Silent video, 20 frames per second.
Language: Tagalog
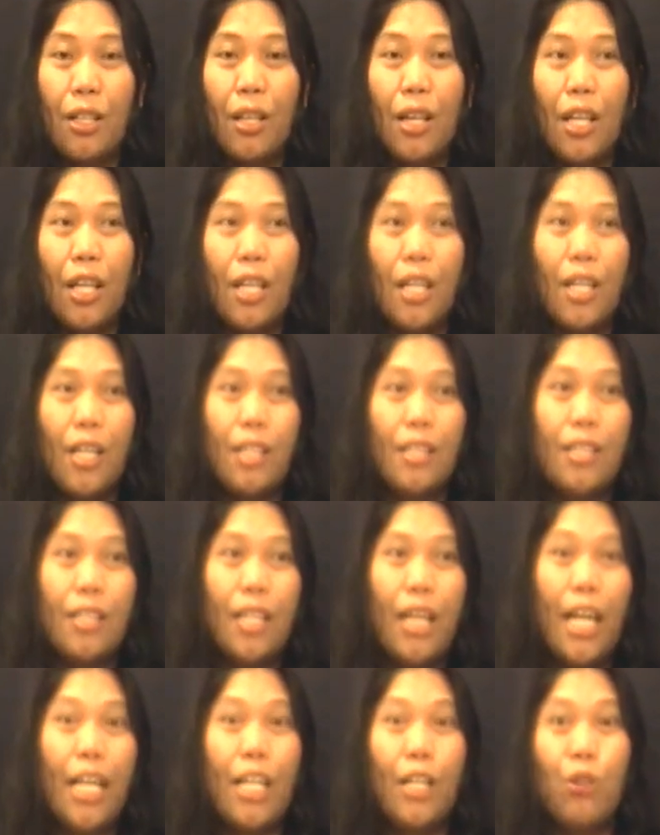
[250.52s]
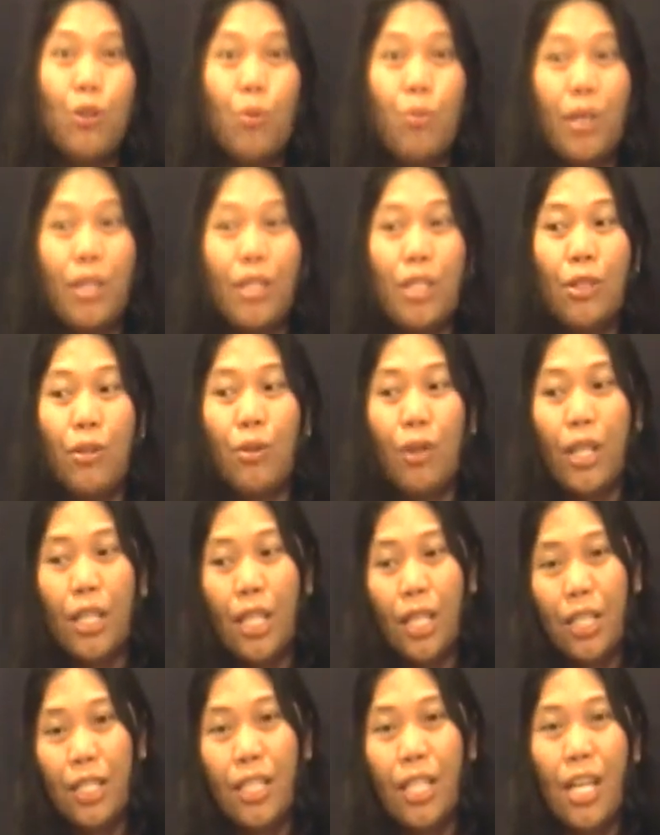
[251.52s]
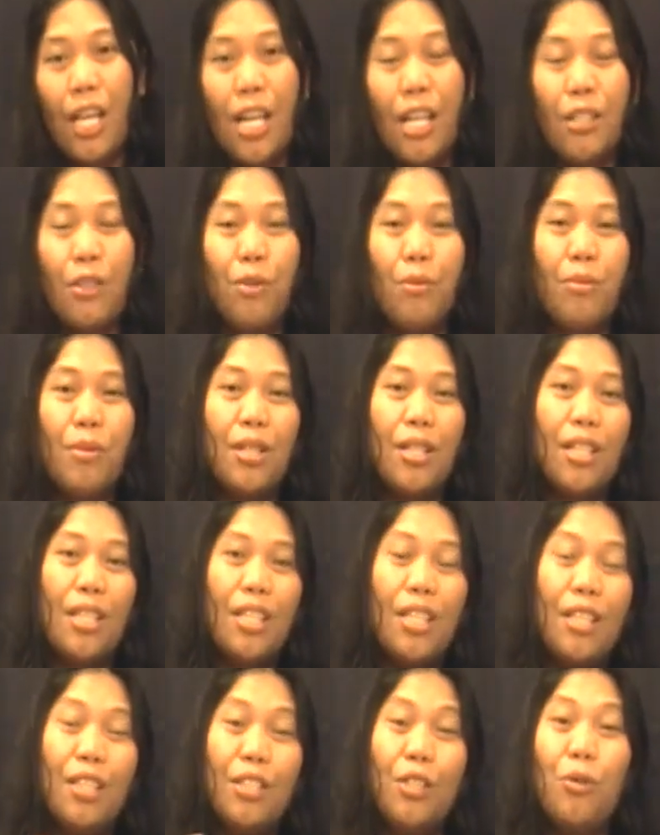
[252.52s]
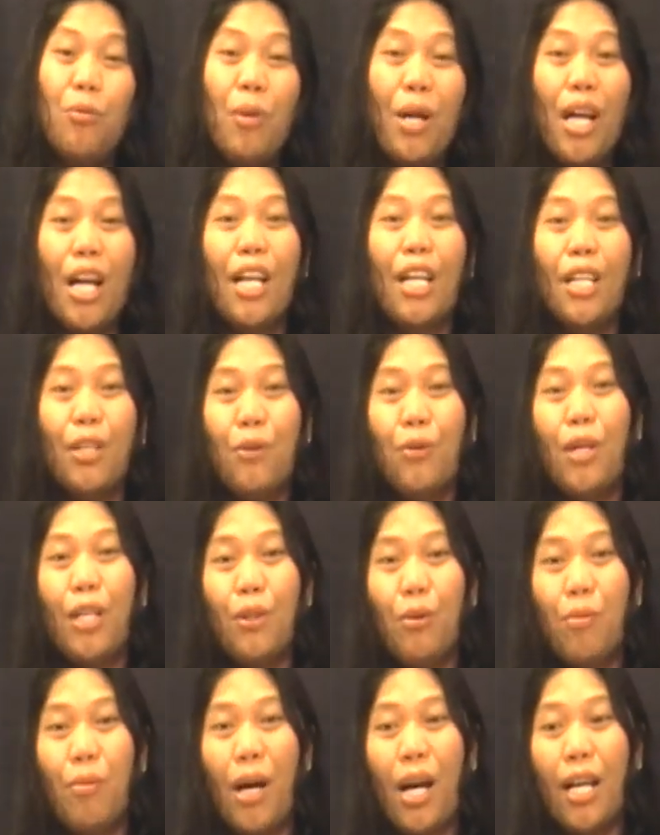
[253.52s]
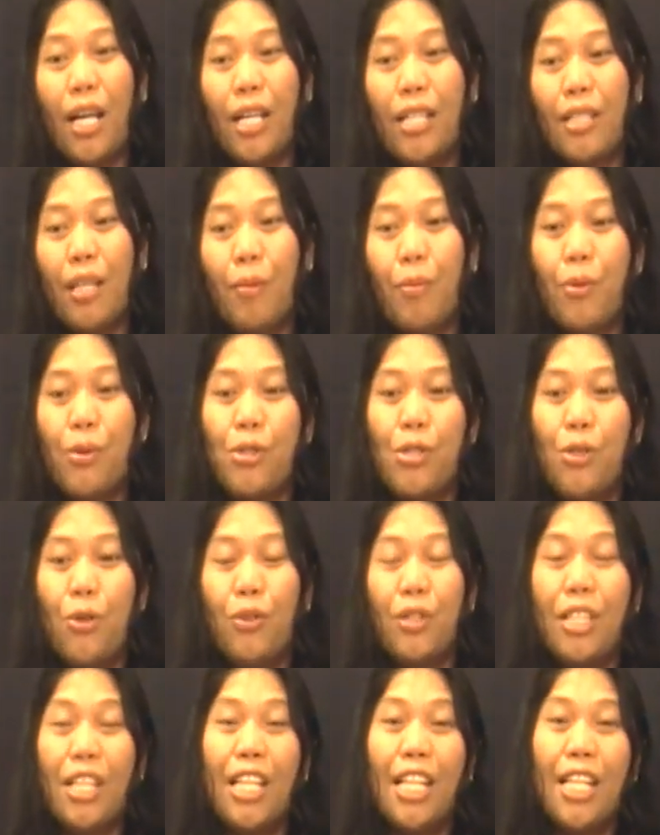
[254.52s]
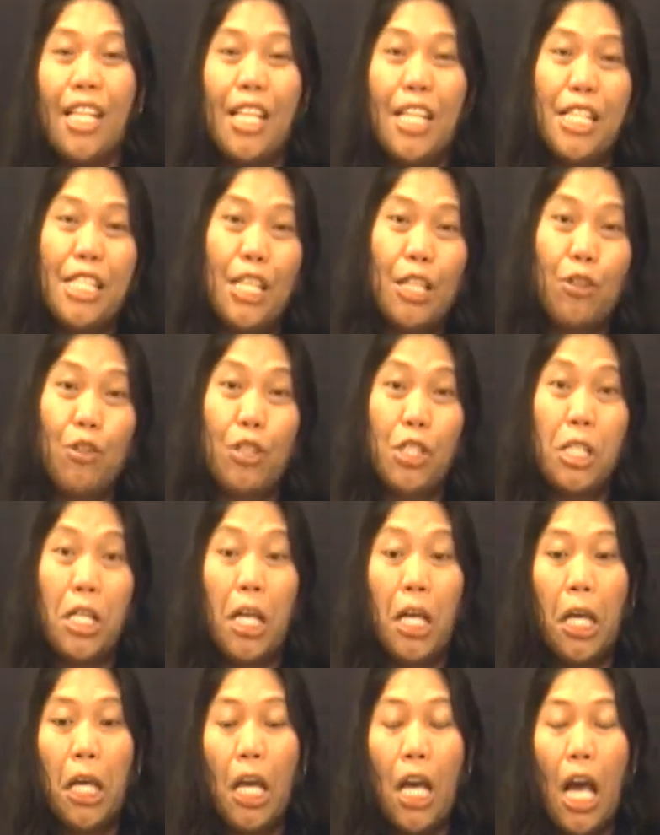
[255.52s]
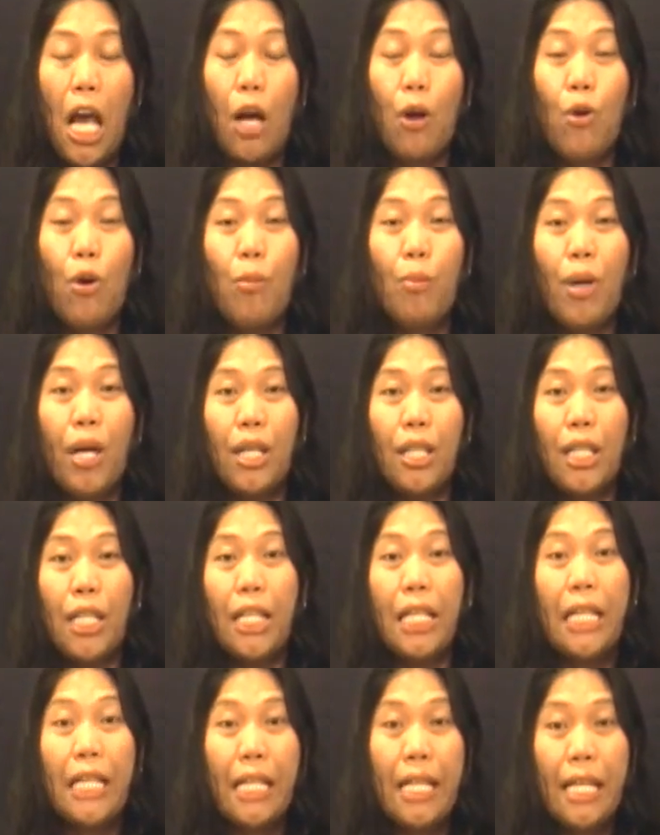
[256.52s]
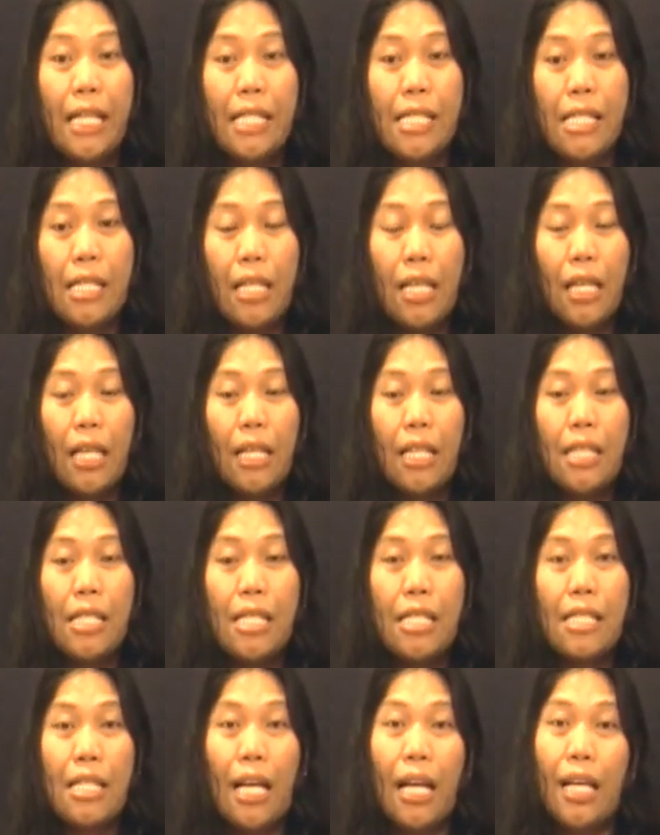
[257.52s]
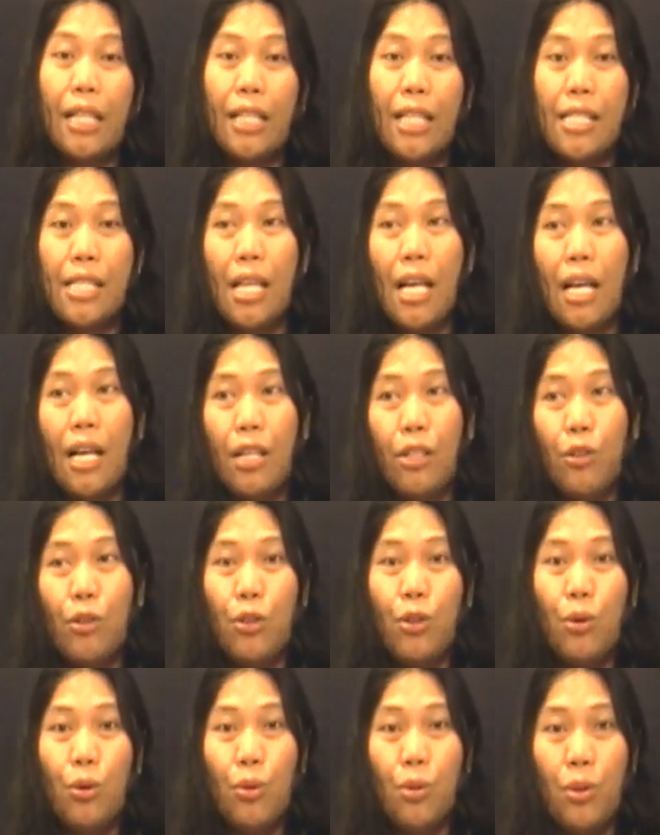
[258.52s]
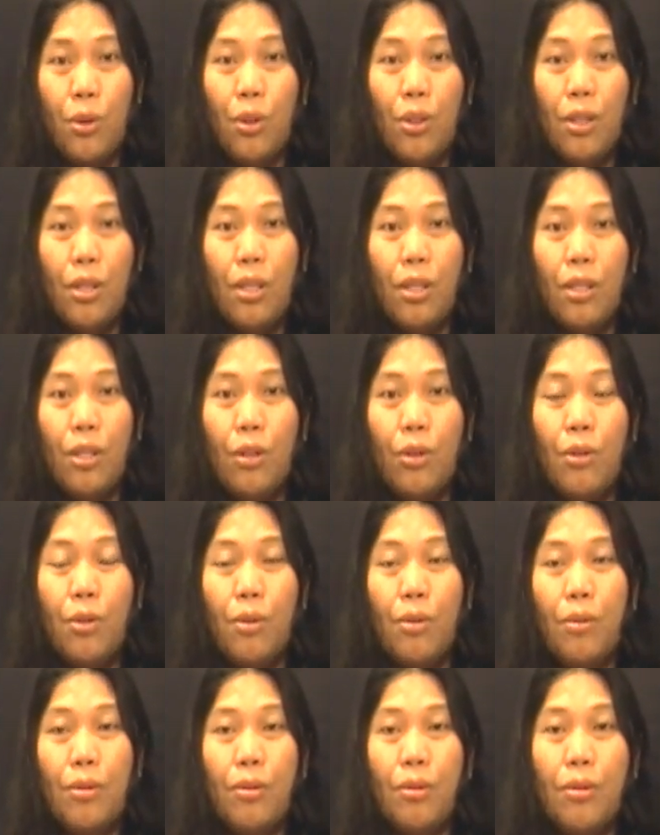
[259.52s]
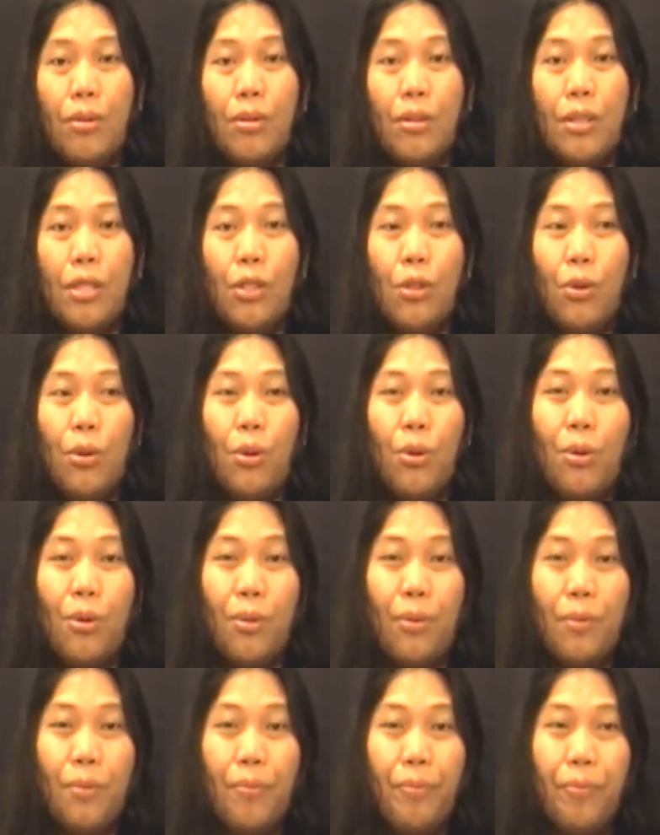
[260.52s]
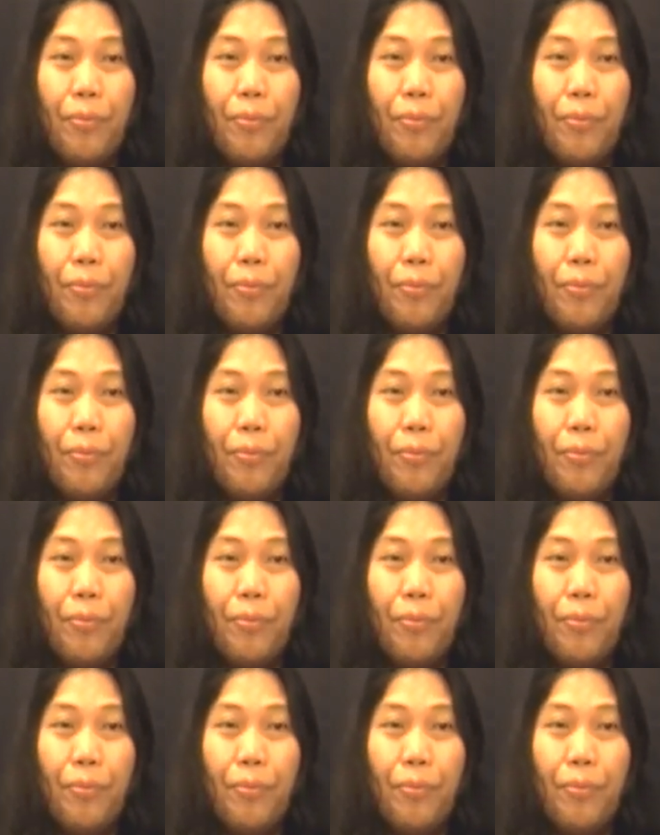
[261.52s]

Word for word: Uh, kailan dumating yung anak niya, yung, yung mga ganong-ganong bagay. Tapos yun, dilinisan ko siya. Ako ang maglilinis sa kanya sa ano, yung, yung, yung